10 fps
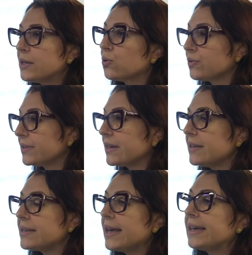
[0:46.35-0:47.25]
a depressão
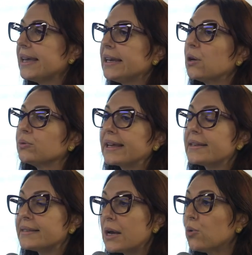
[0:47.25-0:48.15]
agrava as
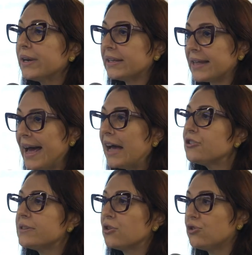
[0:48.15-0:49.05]
doenças
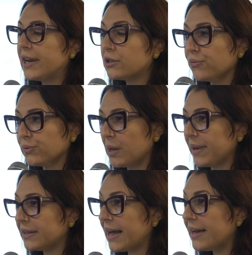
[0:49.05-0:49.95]
clínicas, os fatores
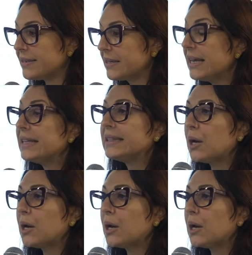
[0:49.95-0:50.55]
de risco,